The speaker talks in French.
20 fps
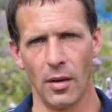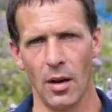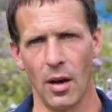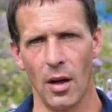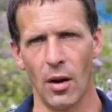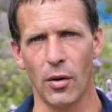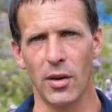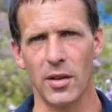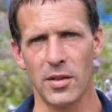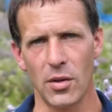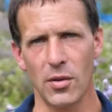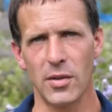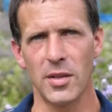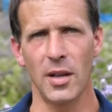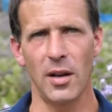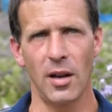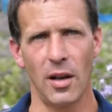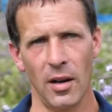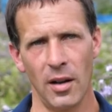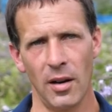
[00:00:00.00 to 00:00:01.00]
Alors qu'est-ce que
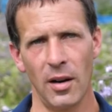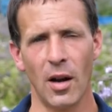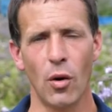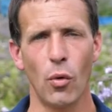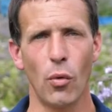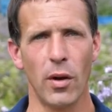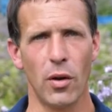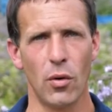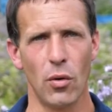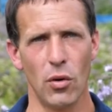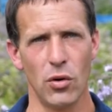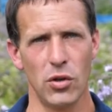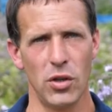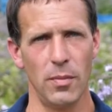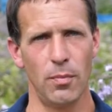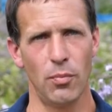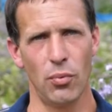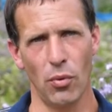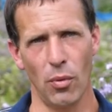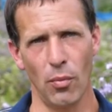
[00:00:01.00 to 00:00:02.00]
c'est
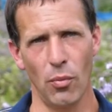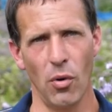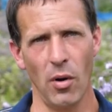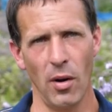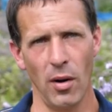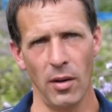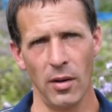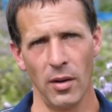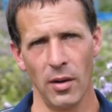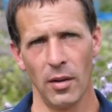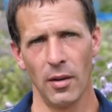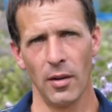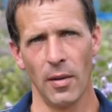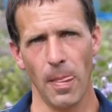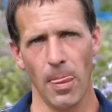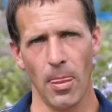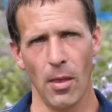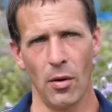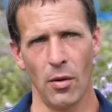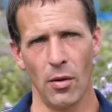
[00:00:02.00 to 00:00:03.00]
l'agroécologie pour moi
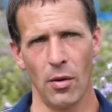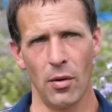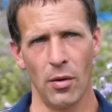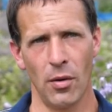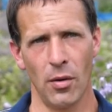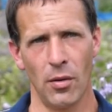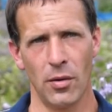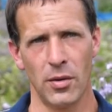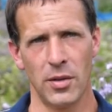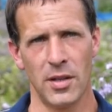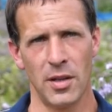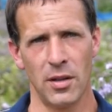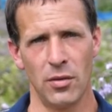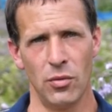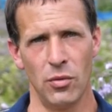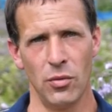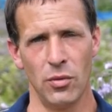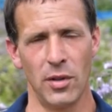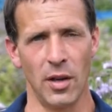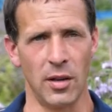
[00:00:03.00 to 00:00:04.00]
euh,
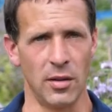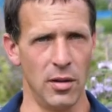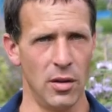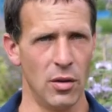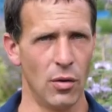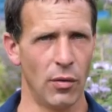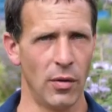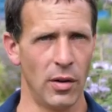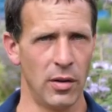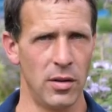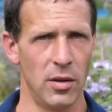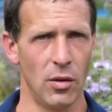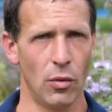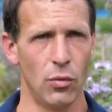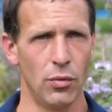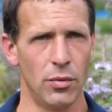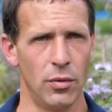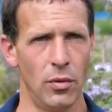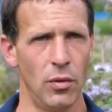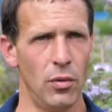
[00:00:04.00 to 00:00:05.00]
C'est une technique, on va dire,
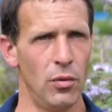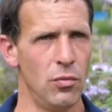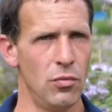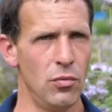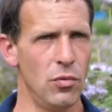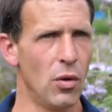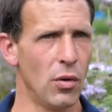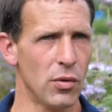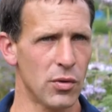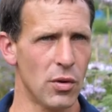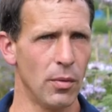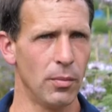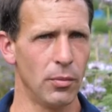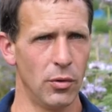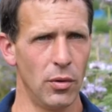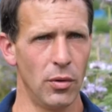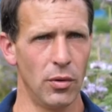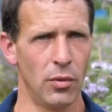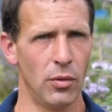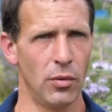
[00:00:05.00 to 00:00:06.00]
ou ensemble
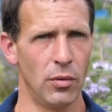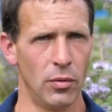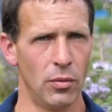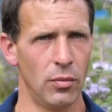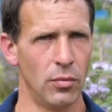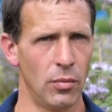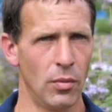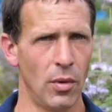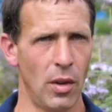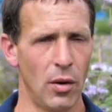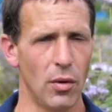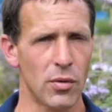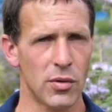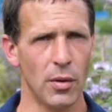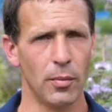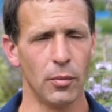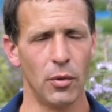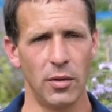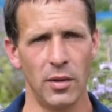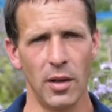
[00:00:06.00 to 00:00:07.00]
de, un
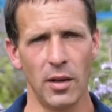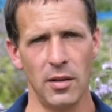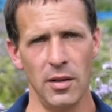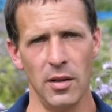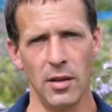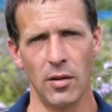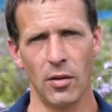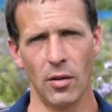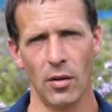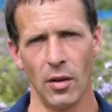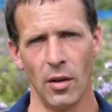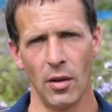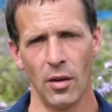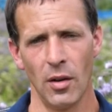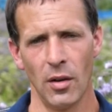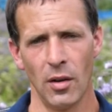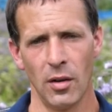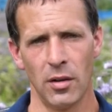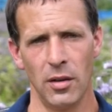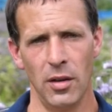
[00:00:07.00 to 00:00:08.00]
ensemble de techniques
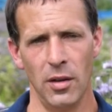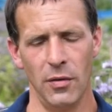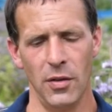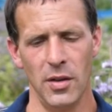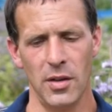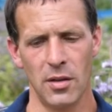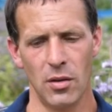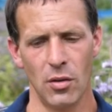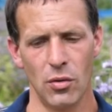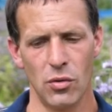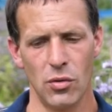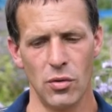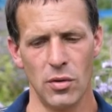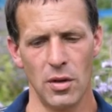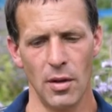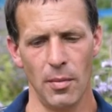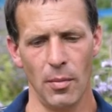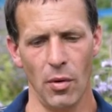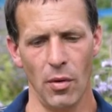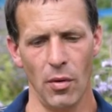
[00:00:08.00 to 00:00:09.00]
qui vise
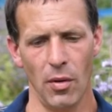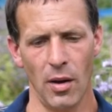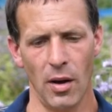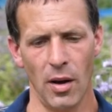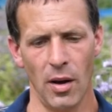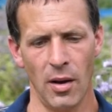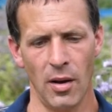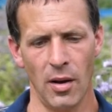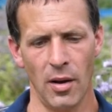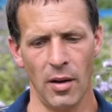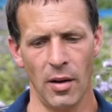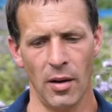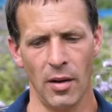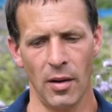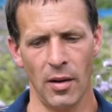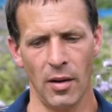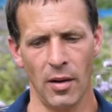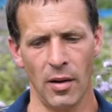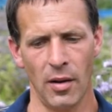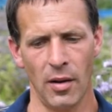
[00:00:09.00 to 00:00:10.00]
justement à,